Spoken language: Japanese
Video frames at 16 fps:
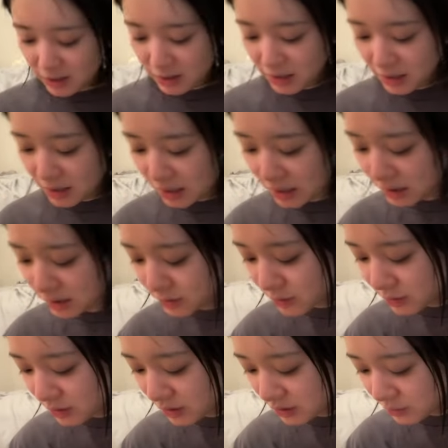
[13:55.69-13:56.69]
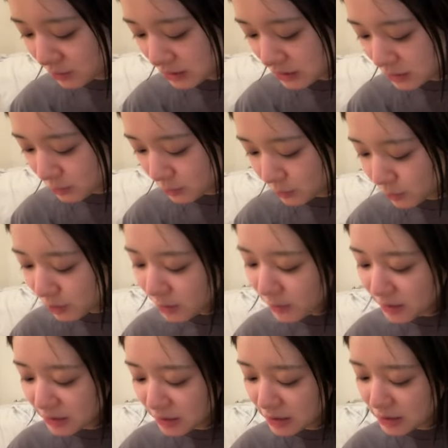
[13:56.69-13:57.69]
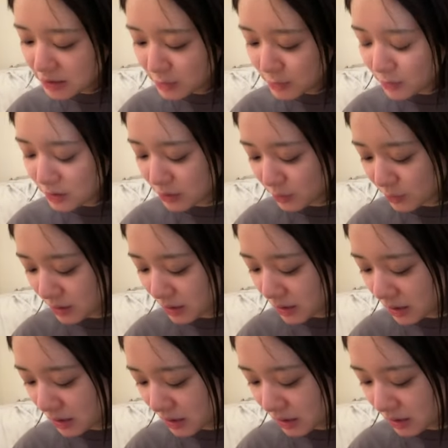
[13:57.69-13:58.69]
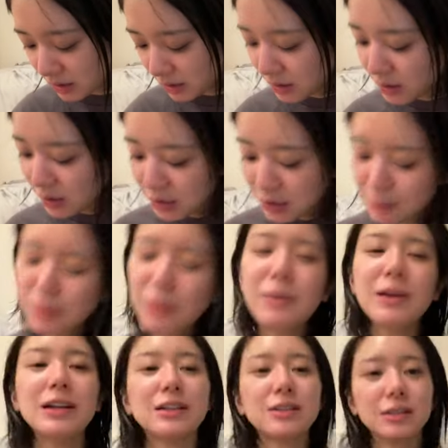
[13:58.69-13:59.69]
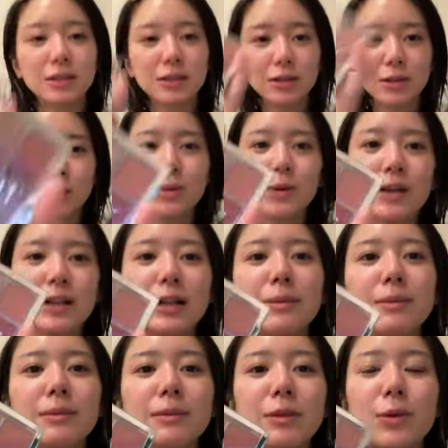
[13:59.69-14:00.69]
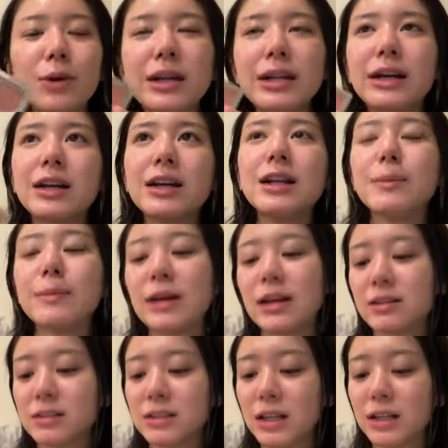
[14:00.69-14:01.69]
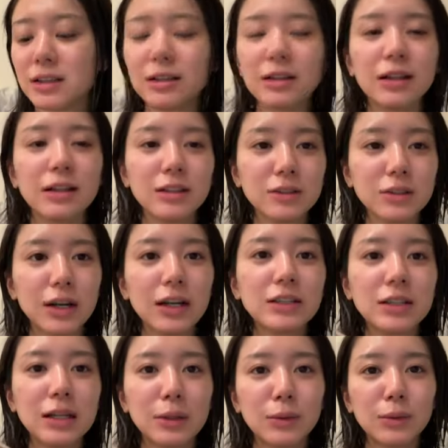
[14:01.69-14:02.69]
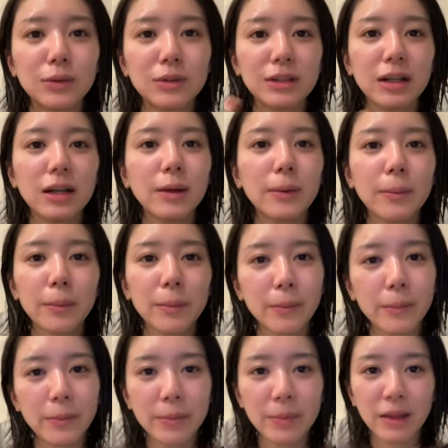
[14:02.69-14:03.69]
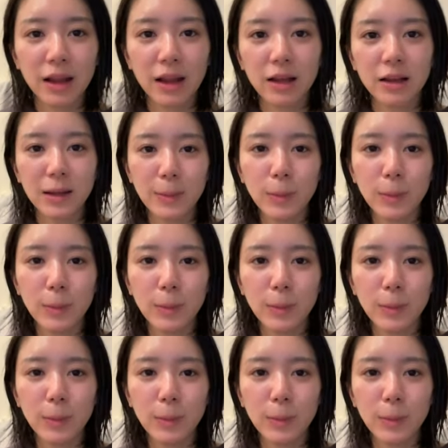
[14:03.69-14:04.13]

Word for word: なんかその日の衣装、これはね衣装によって変えたり、今までずっとこれでこれだけでメイクやってたんですよ、アイシャドウって。で